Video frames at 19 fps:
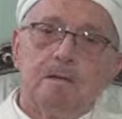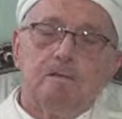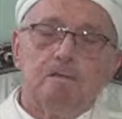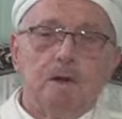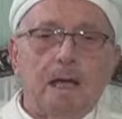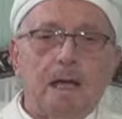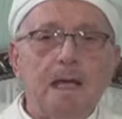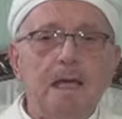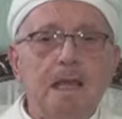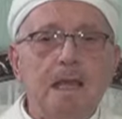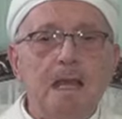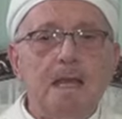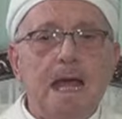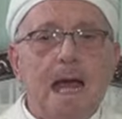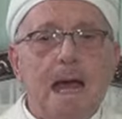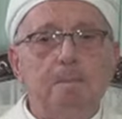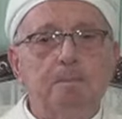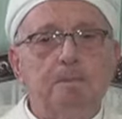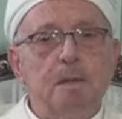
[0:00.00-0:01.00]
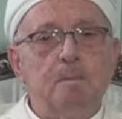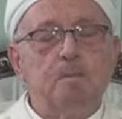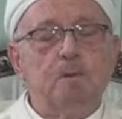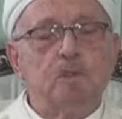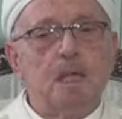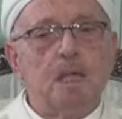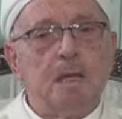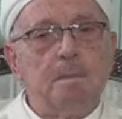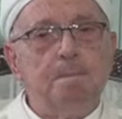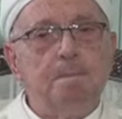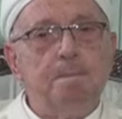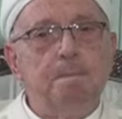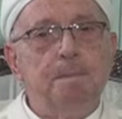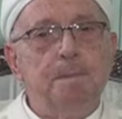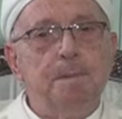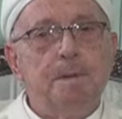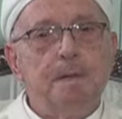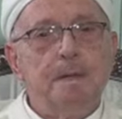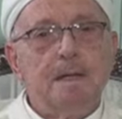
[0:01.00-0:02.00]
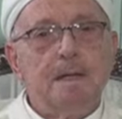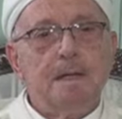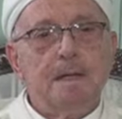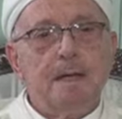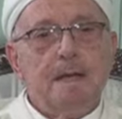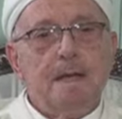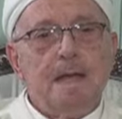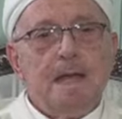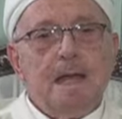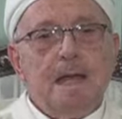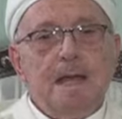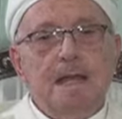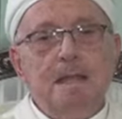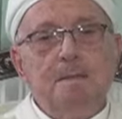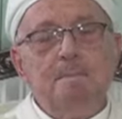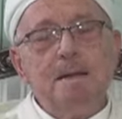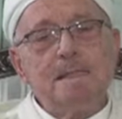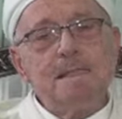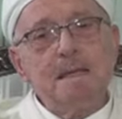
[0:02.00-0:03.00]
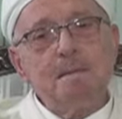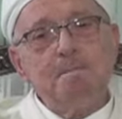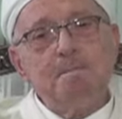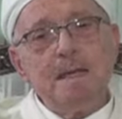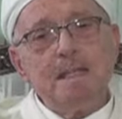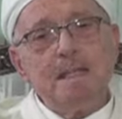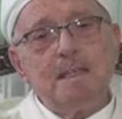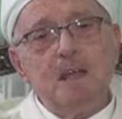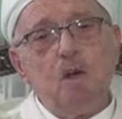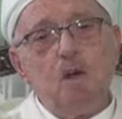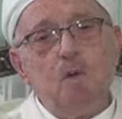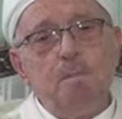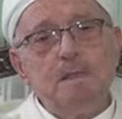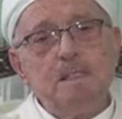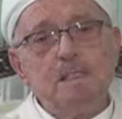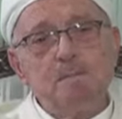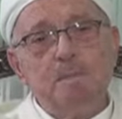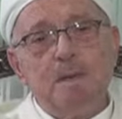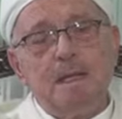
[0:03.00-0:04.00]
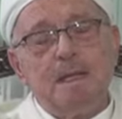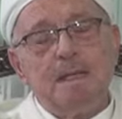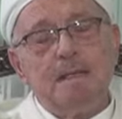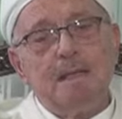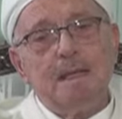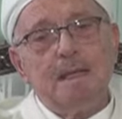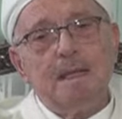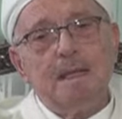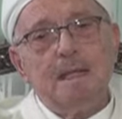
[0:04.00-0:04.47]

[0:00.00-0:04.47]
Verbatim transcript: فقيل لعبد المطلب لما سميته باسم